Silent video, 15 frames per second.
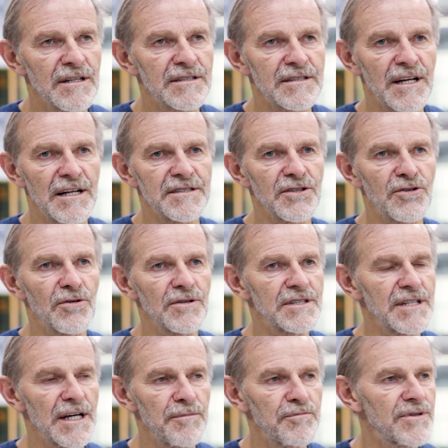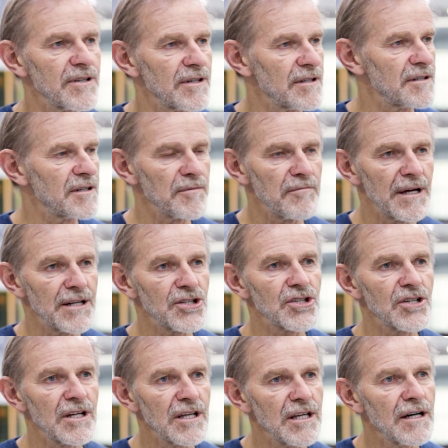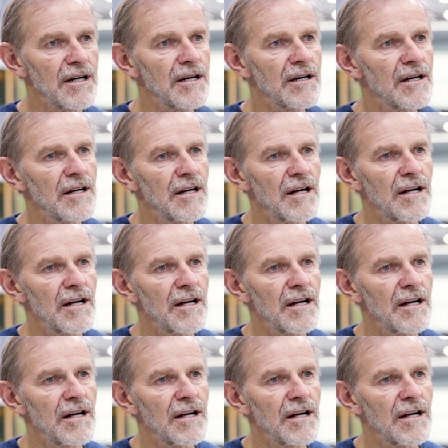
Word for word: das ganze Konzept, die, die Menschen hier,